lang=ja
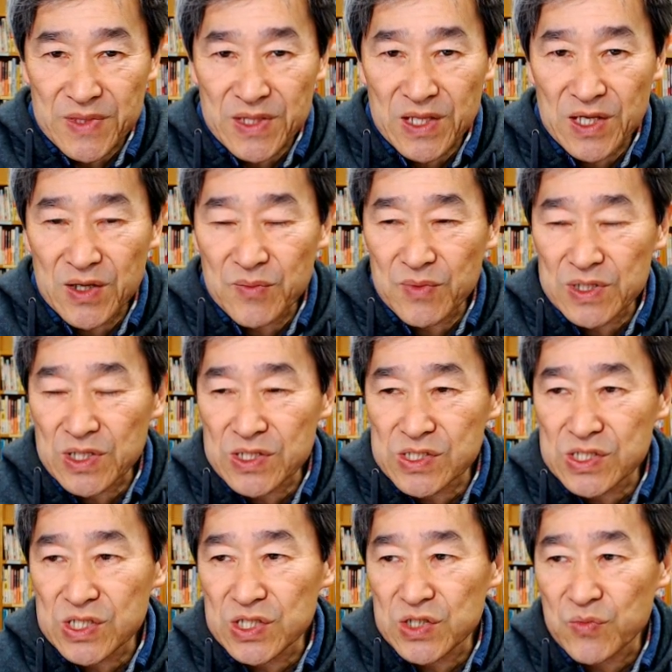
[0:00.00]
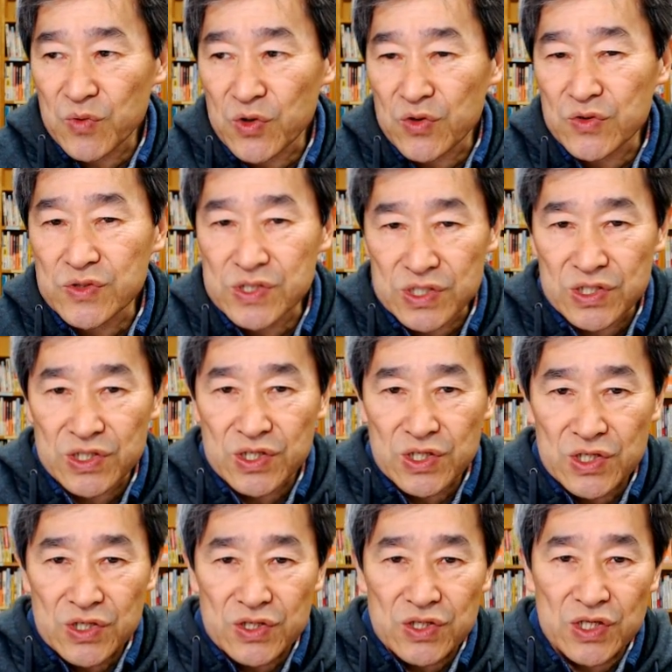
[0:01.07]
で、また時期にもよるし、
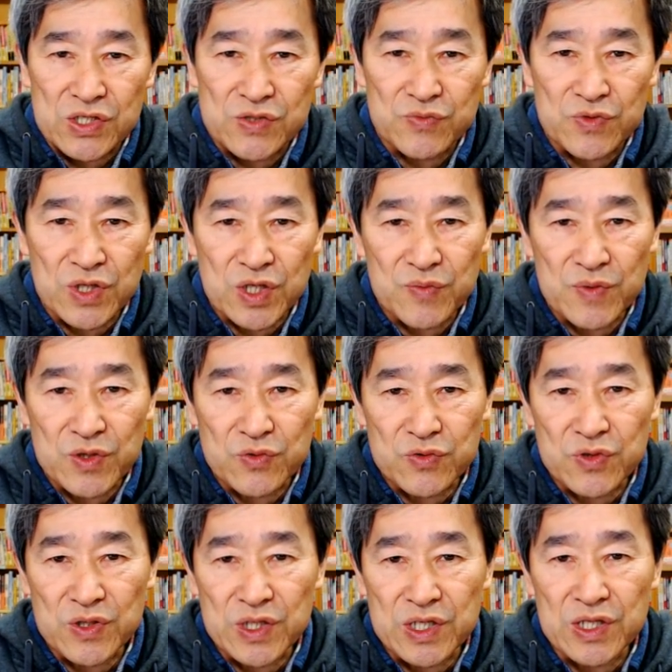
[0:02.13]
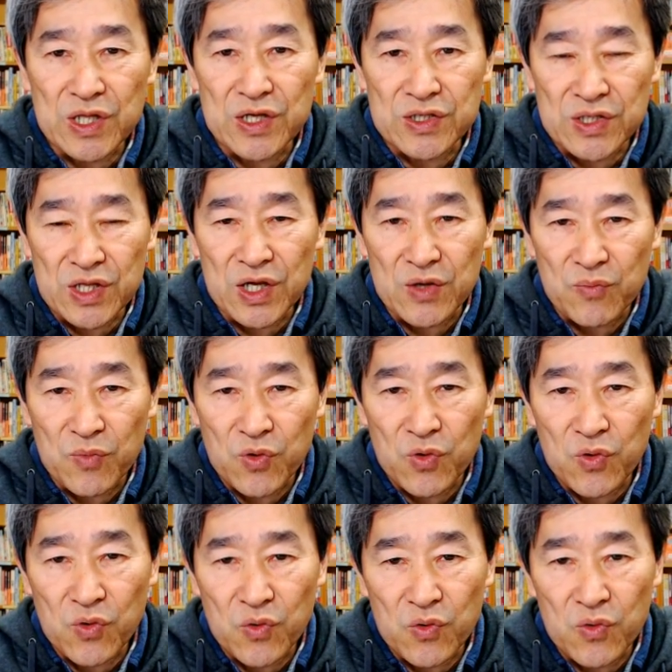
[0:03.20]
で、自分で決めることはできないんで、
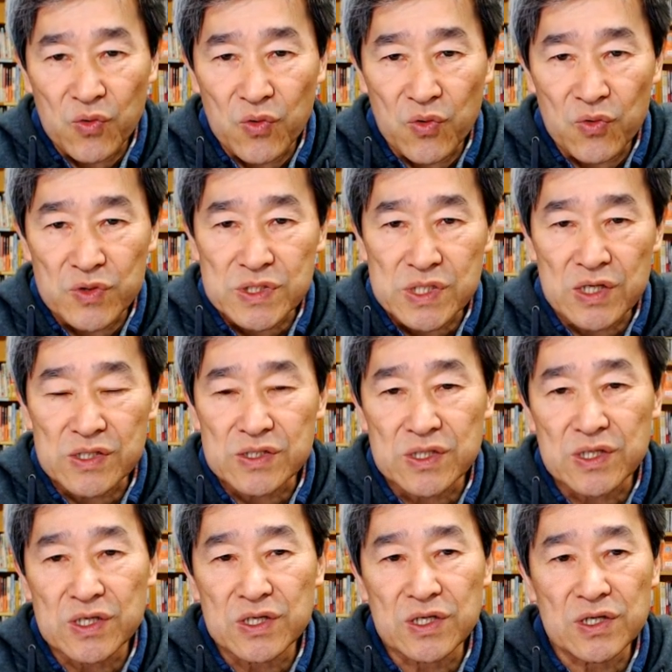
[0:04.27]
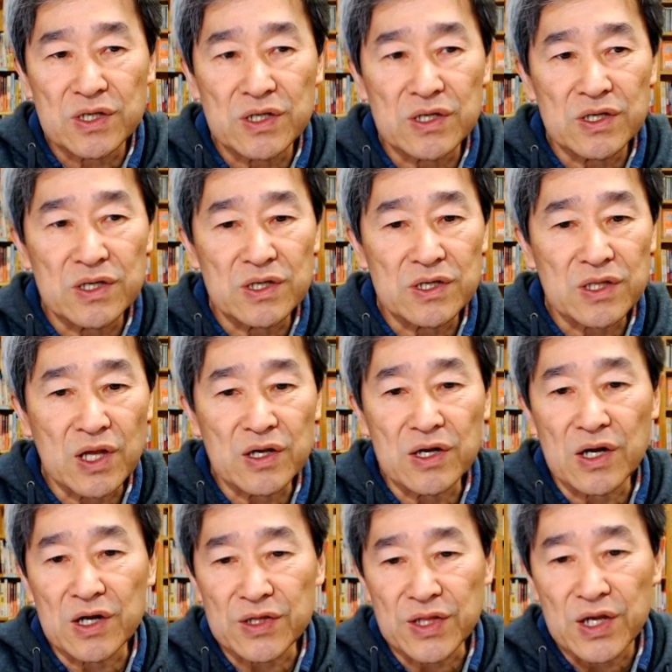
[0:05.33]
もう、再生単
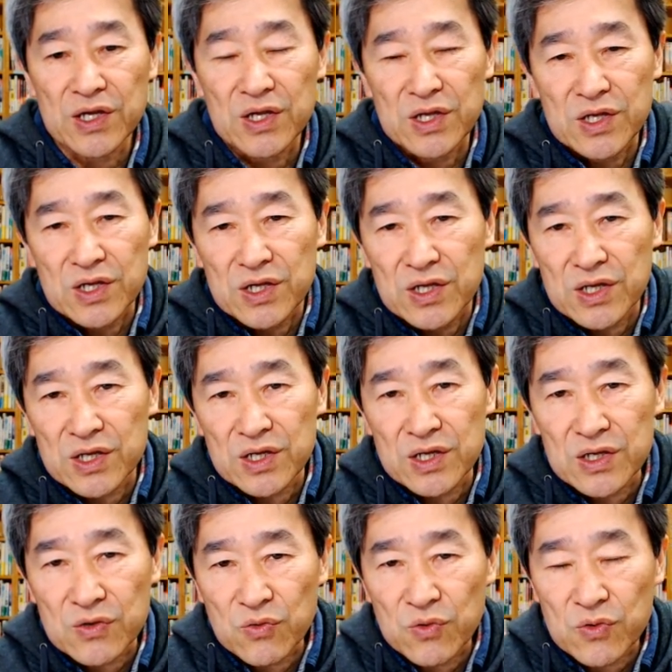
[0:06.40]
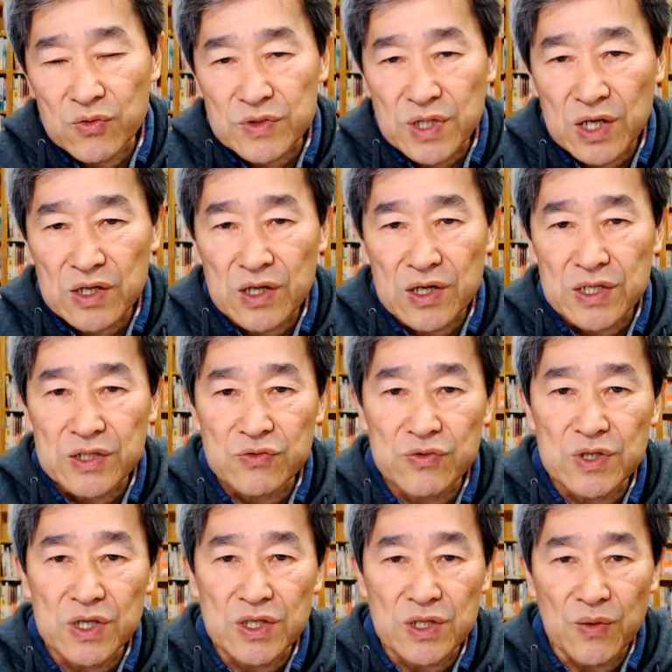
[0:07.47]
価がね、えー、広告単価が低
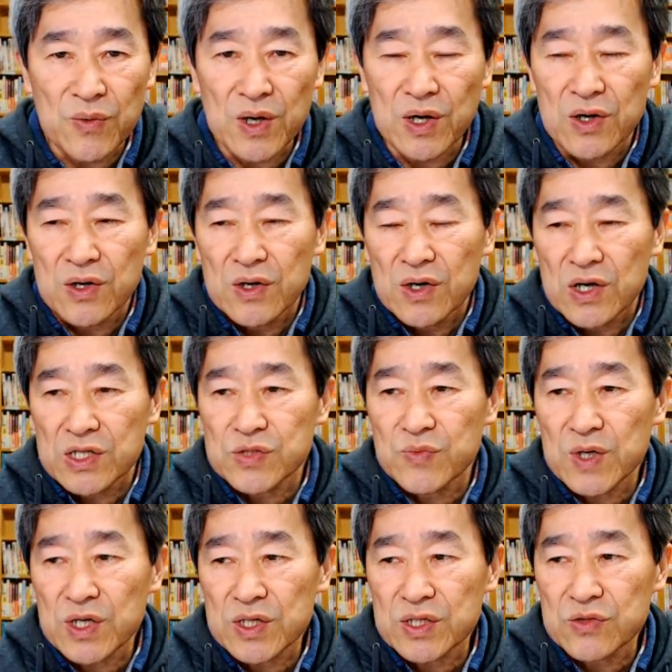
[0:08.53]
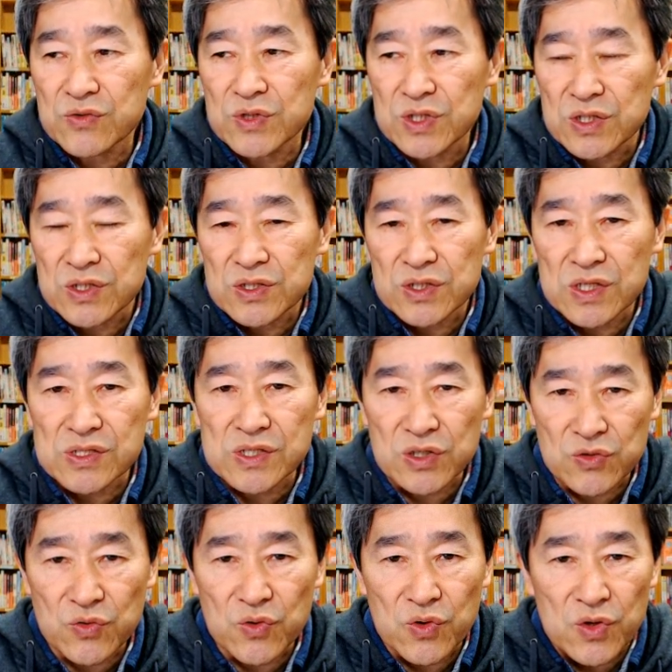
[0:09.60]
い方は、初めから低いです
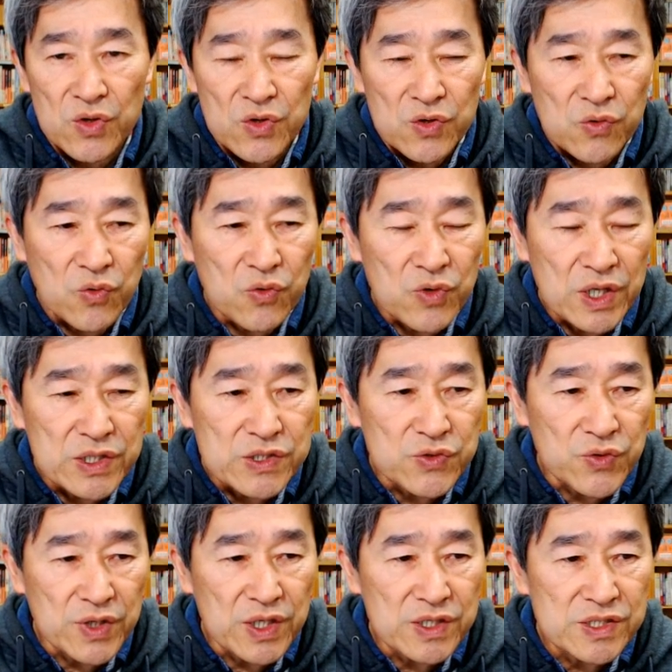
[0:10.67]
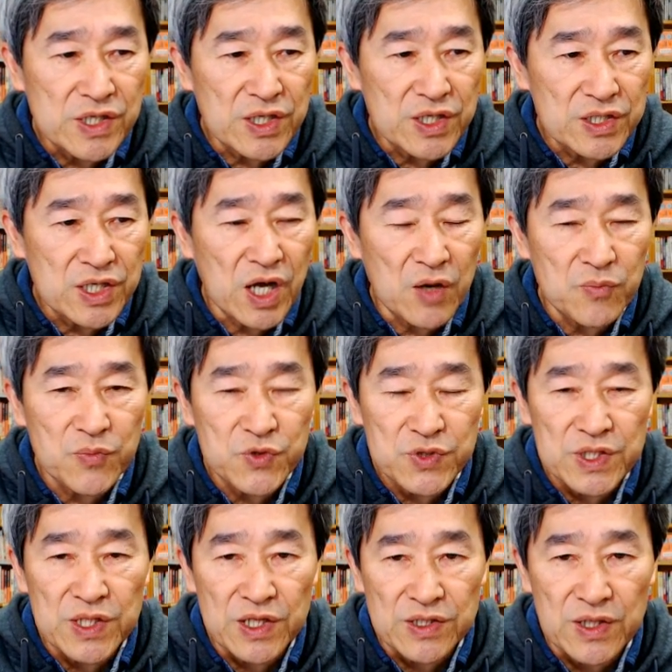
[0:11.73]
けど、今回それがさらに半分
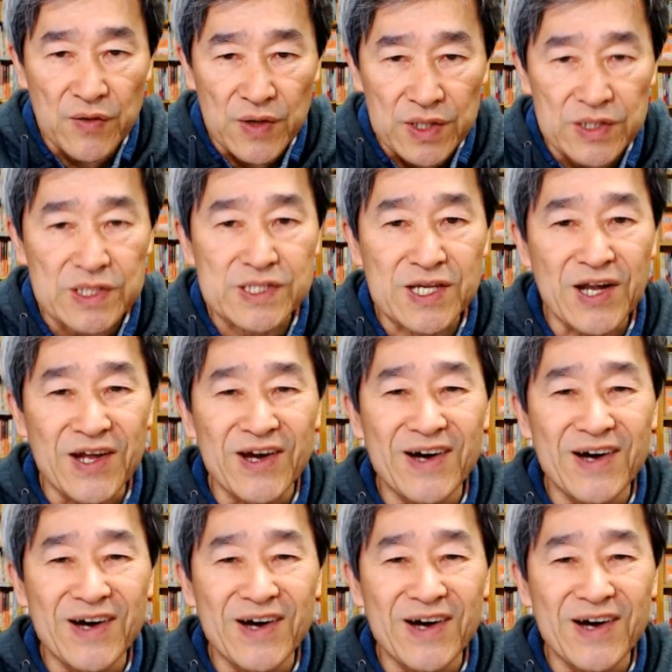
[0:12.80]
になったわけですから。